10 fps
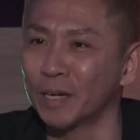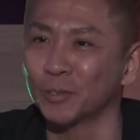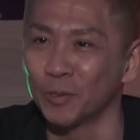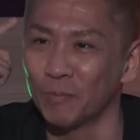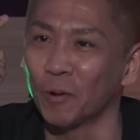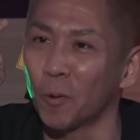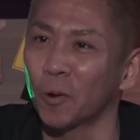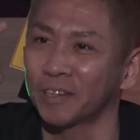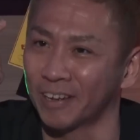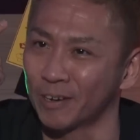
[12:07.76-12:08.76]
場所今
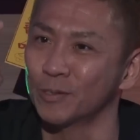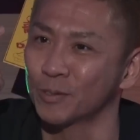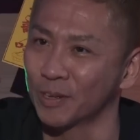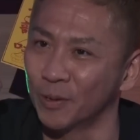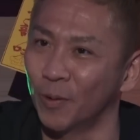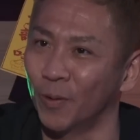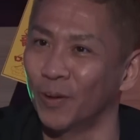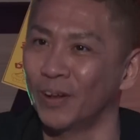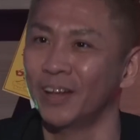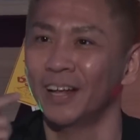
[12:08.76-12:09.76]
心当たりあるんですけど、
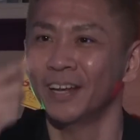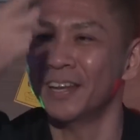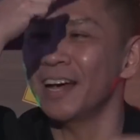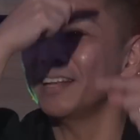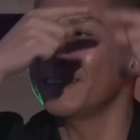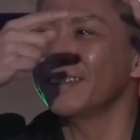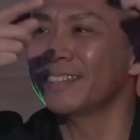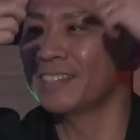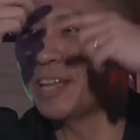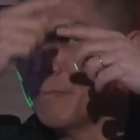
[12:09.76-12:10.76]
何
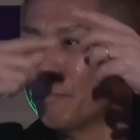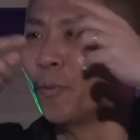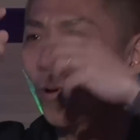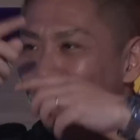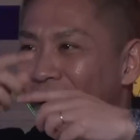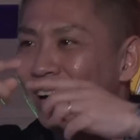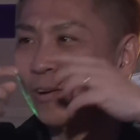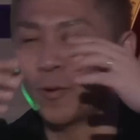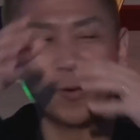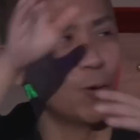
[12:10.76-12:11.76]
店舗
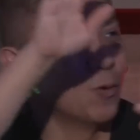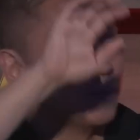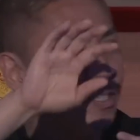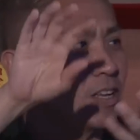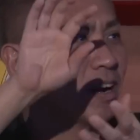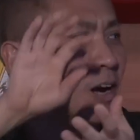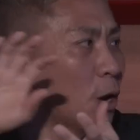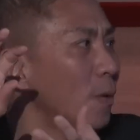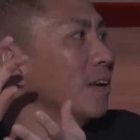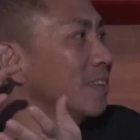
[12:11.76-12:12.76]
かこう店が
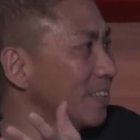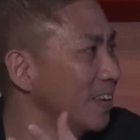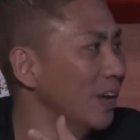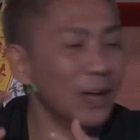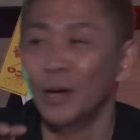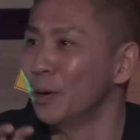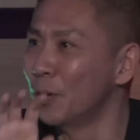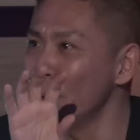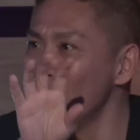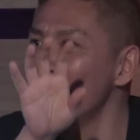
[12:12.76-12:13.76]
変わって
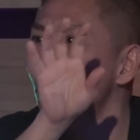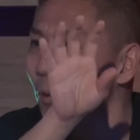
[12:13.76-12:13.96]
両